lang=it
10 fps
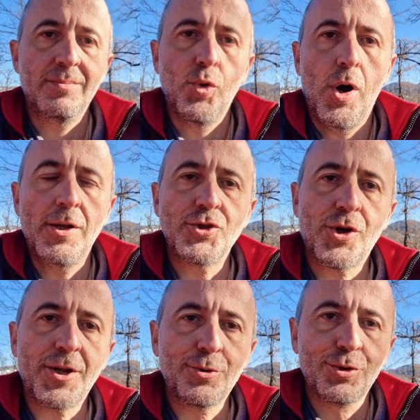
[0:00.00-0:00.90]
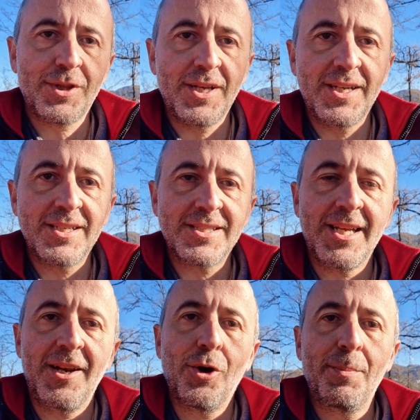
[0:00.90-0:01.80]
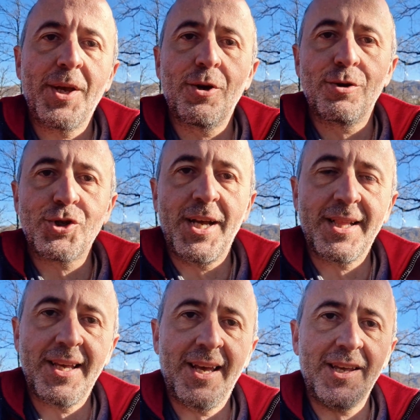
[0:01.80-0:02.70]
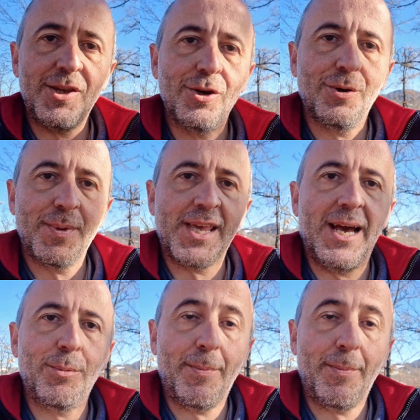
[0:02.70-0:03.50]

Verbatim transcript: Buongiorno a tutti, se non mi conoscete io mi chiamo